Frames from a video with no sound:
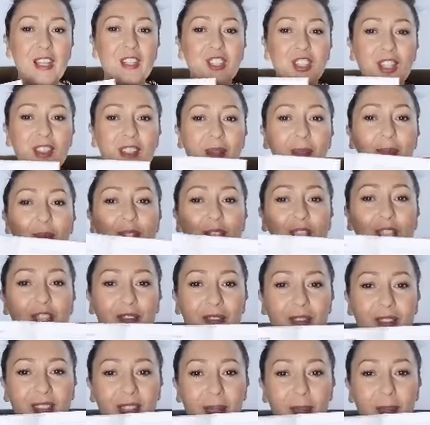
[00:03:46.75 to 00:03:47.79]
że tę
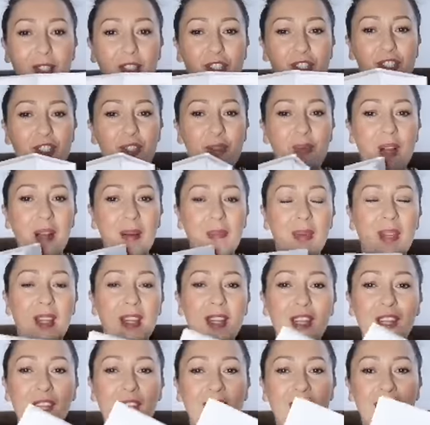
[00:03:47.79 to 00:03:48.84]
modlitwę zamieściłam
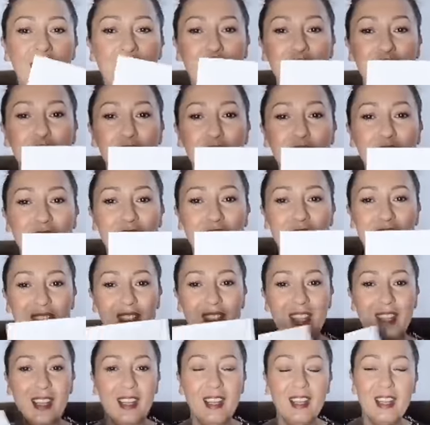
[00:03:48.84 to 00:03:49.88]
e, w
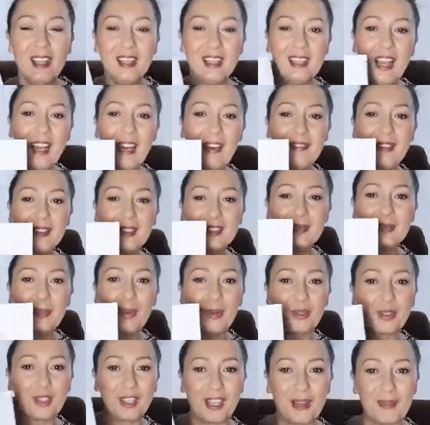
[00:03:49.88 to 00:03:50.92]
książeczce Kawa z
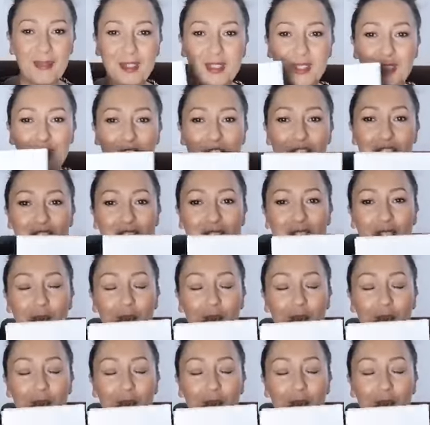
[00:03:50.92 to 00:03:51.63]
Bogiem, książeczce,